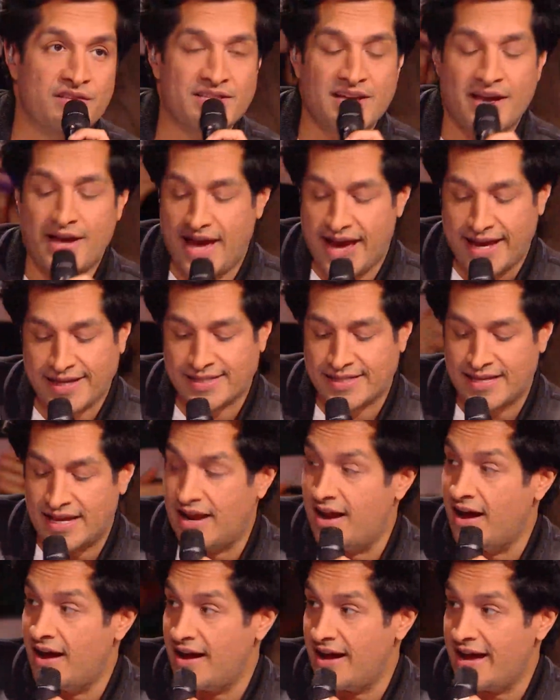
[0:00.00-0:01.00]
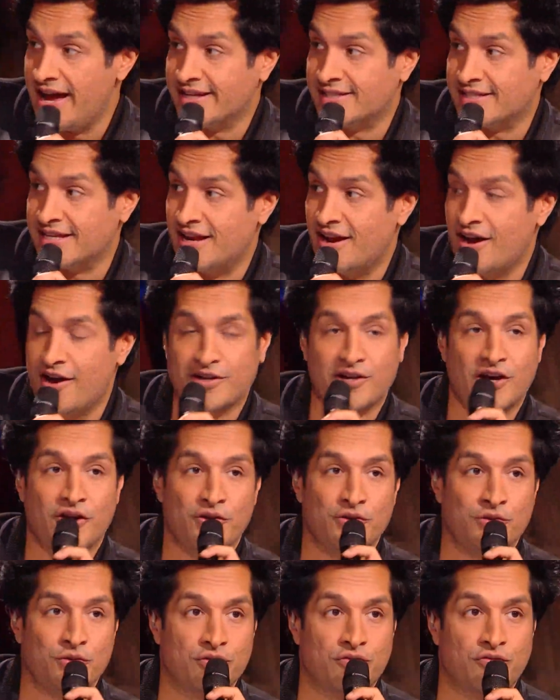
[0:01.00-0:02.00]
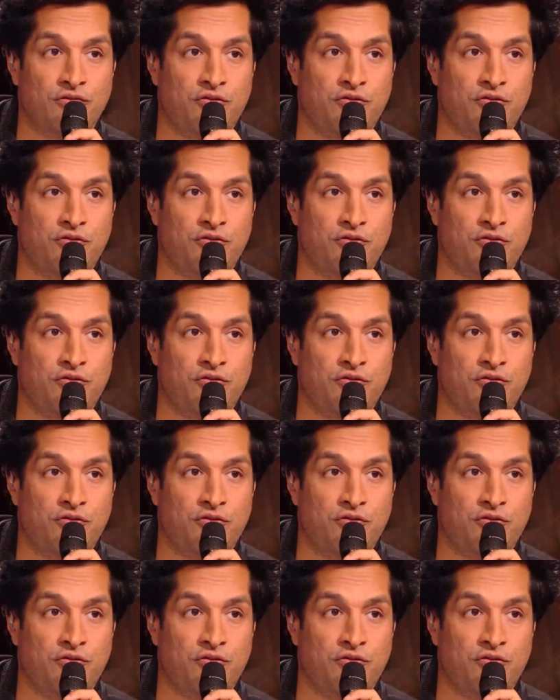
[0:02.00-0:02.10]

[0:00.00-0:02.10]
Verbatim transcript: ça excellent. Excellent encore une autre